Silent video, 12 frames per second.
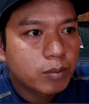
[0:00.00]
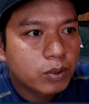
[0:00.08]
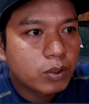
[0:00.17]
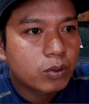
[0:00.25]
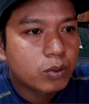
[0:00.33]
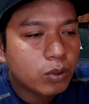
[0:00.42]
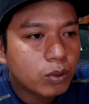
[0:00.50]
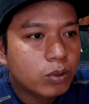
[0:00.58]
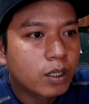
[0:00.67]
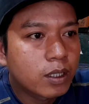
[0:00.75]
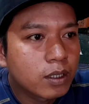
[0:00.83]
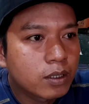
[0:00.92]
besok
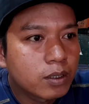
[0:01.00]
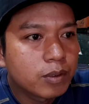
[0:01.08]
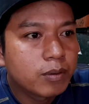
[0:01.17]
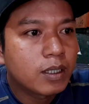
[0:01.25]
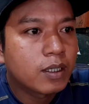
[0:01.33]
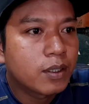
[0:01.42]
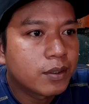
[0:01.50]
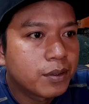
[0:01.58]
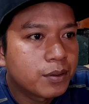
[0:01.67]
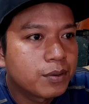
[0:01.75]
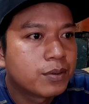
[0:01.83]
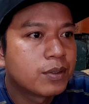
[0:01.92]
turun harga cabai pak.
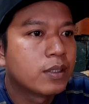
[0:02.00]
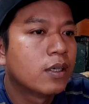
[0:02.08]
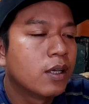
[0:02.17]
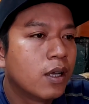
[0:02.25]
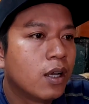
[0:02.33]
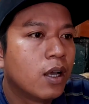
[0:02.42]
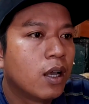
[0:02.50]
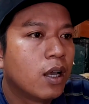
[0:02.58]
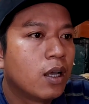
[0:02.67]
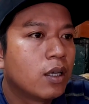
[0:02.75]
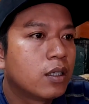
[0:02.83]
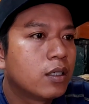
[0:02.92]
Oh
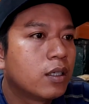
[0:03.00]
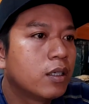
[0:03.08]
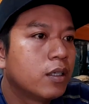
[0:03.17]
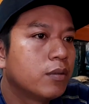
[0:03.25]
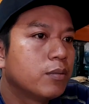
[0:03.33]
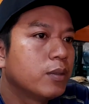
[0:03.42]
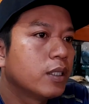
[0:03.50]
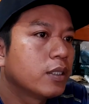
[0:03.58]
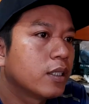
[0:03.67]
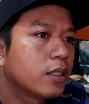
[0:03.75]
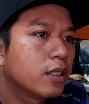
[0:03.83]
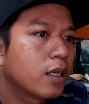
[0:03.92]
gitu ya.
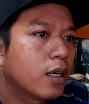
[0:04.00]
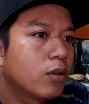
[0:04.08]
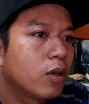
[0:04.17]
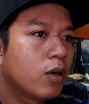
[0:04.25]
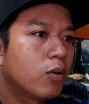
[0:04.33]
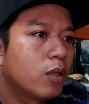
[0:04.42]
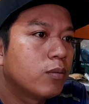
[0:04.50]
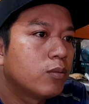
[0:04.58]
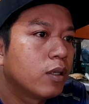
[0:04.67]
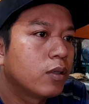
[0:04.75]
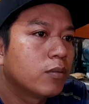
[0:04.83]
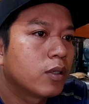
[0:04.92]
Biasanya kalau awal
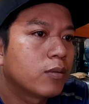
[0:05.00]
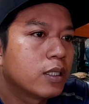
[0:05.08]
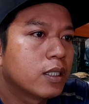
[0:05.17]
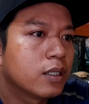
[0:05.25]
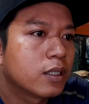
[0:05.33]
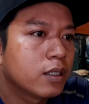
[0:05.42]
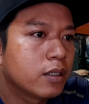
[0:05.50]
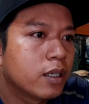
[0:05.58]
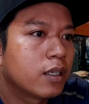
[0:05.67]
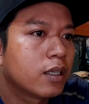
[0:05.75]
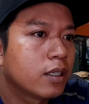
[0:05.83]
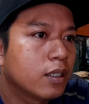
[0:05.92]
bulan Ramadan kan
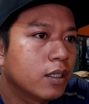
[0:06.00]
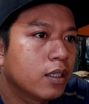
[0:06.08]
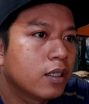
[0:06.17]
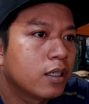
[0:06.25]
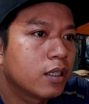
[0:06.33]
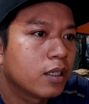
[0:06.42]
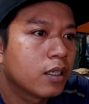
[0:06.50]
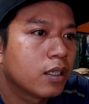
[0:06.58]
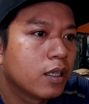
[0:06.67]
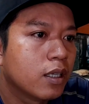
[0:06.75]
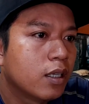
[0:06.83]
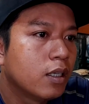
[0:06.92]
ya naik.
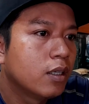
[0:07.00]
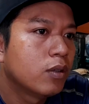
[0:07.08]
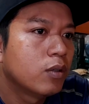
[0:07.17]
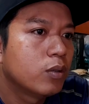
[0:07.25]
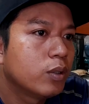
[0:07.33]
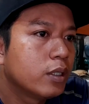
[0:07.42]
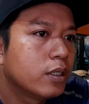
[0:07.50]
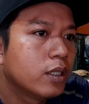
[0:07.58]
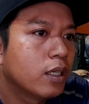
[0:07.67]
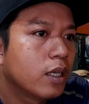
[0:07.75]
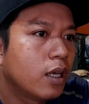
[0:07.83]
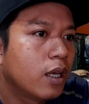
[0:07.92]
Hmm. Udah
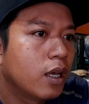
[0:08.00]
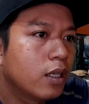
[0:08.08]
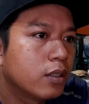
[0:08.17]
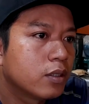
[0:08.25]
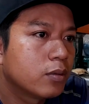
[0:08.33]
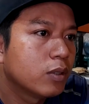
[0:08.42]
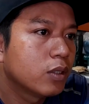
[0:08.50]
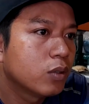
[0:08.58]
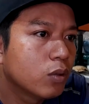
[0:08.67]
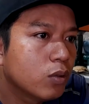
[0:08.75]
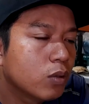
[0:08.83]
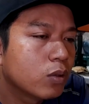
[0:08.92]
jalan
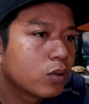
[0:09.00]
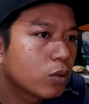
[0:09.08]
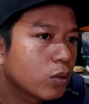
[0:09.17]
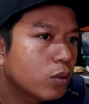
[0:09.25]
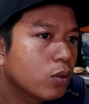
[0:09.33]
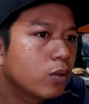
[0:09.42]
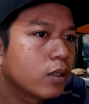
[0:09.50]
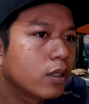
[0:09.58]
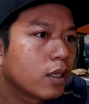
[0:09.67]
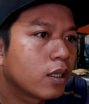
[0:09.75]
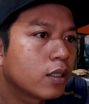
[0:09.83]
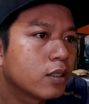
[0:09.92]
seminggu turun
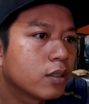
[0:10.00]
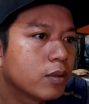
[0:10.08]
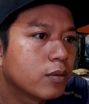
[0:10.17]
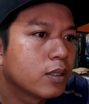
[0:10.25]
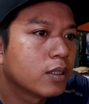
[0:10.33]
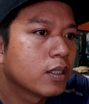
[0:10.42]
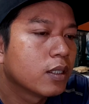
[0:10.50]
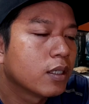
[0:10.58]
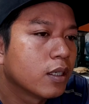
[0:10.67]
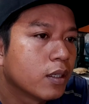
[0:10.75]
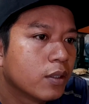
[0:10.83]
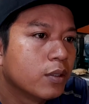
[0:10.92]
harga cabai biasanya.
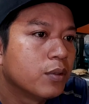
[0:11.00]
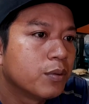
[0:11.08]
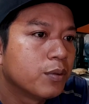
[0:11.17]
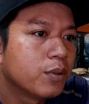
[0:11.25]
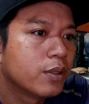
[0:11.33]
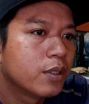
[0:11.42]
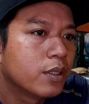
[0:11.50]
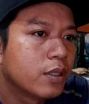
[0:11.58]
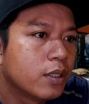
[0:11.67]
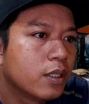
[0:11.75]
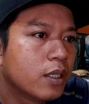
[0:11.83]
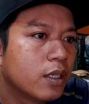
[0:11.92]
Oh
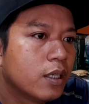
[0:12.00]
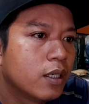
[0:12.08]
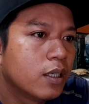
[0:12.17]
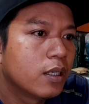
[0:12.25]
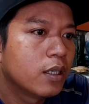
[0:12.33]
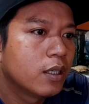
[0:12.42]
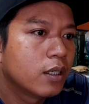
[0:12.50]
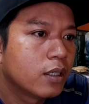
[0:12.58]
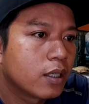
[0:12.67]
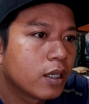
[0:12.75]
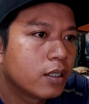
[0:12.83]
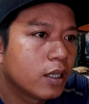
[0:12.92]
tahun-tahun ya. sebelumnya kayak gitu
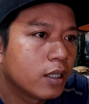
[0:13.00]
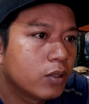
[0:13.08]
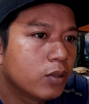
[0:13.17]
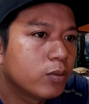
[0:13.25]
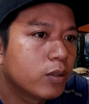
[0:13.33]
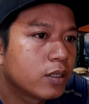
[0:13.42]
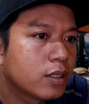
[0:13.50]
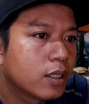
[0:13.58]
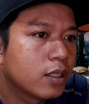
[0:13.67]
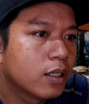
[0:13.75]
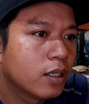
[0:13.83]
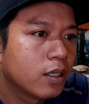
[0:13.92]
juga pak? Ya? Kayak gitu
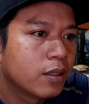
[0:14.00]
biasanya.